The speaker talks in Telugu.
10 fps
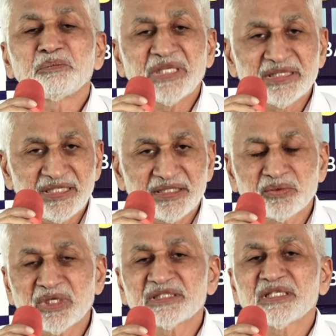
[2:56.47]
మీ అందరికీ
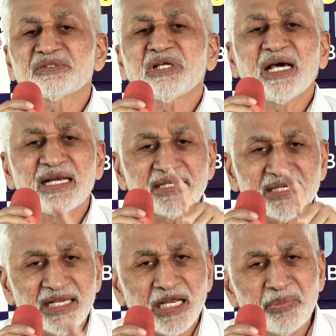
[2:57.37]
కూడా తెలుసు ఆ
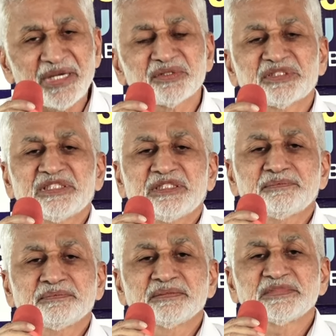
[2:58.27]
లెటర్ ఎలా బయట వచ్చింది
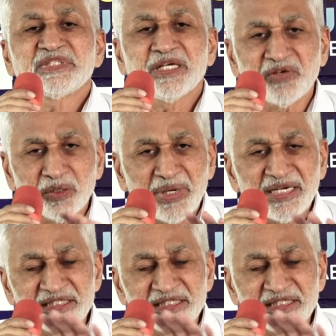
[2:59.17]
ఎవరు బయట